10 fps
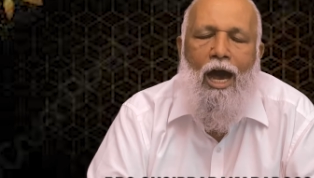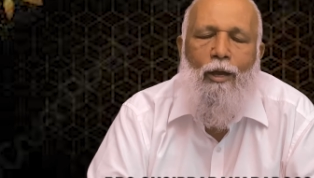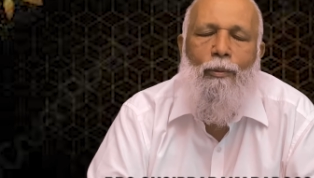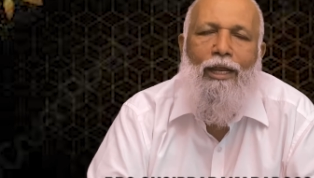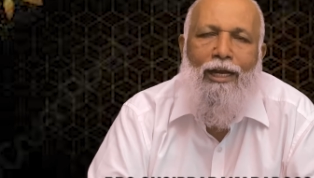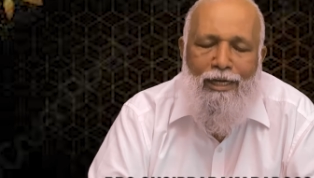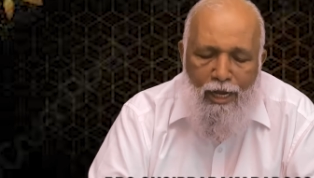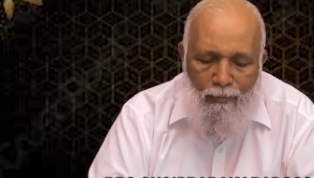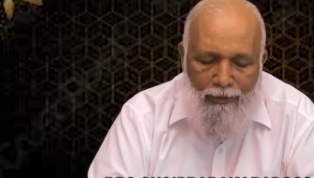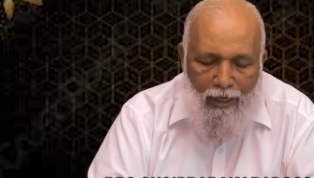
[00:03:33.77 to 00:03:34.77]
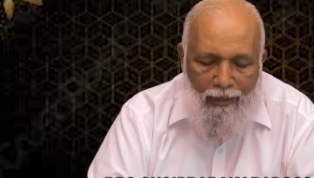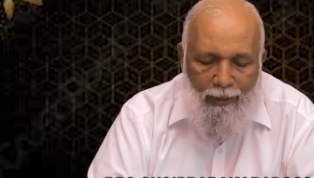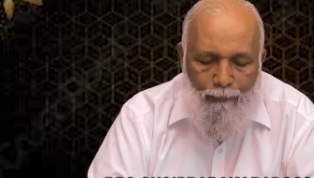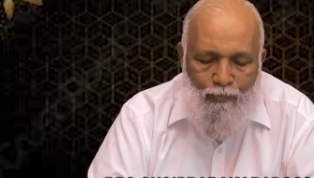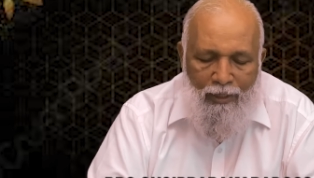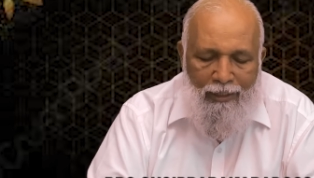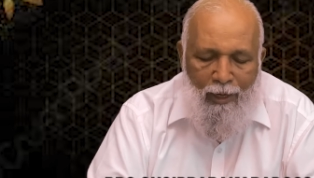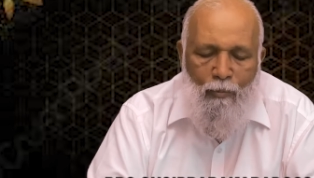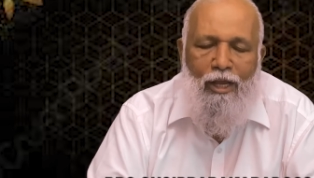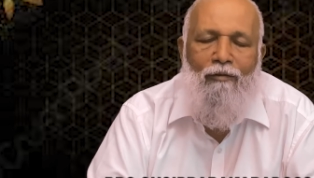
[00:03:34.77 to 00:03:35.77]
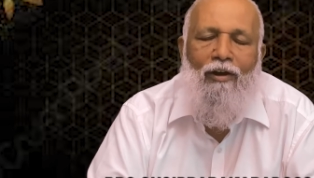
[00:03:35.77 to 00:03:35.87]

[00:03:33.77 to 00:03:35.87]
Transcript: ஆகவே இரண்டாவதாக நம்முடைய